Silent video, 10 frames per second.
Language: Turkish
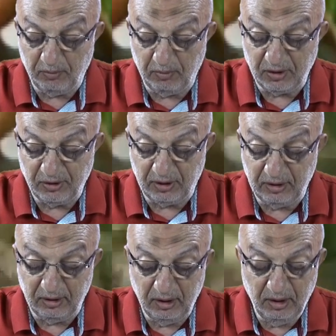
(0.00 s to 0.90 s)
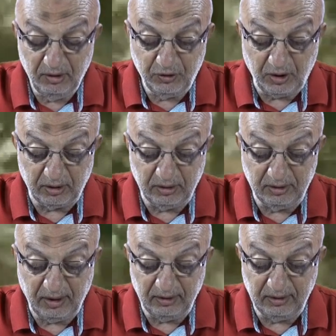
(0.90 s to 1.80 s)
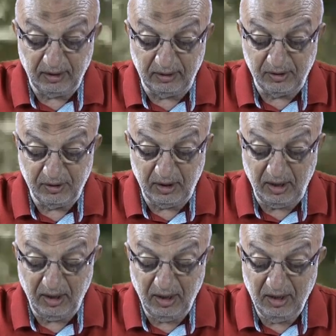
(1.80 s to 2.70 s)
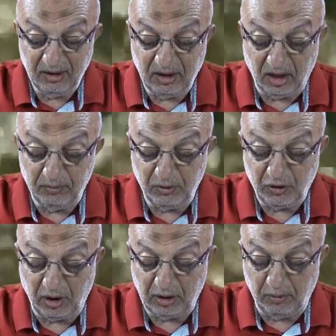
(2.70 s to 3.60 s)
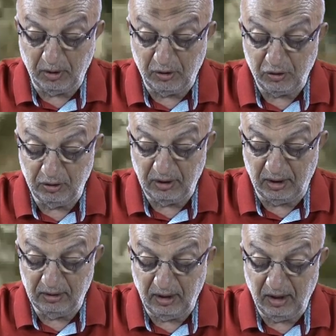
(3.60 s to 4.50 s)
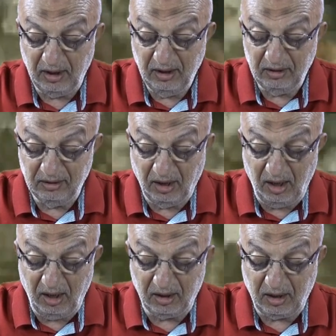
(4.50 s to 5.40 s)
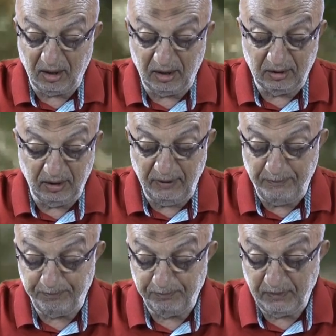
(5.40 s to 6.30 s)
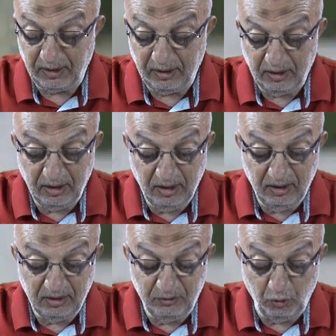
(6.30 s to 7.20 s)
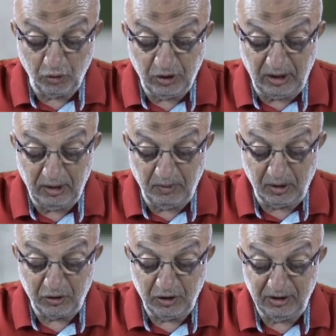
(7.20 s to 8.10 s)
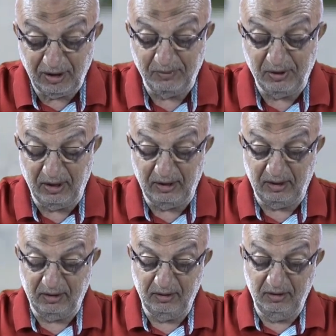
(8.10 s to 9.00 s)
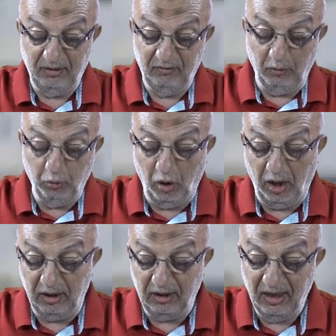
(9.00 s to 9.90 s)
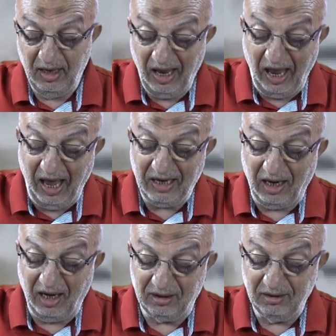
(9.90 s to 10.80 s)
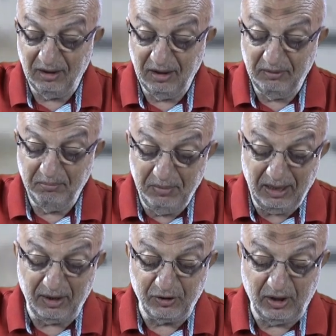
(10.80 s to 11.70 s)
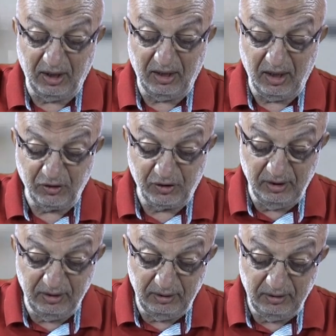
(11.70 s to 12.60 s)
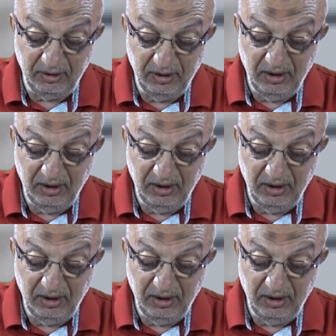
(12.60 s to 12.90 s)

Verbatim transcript: cambazları şarkın kendi kendisine, garbın şarka bakışından da daha hakaretli gözlerle bakışını temsil eder. Ve bu hal her an biraz daha azgın,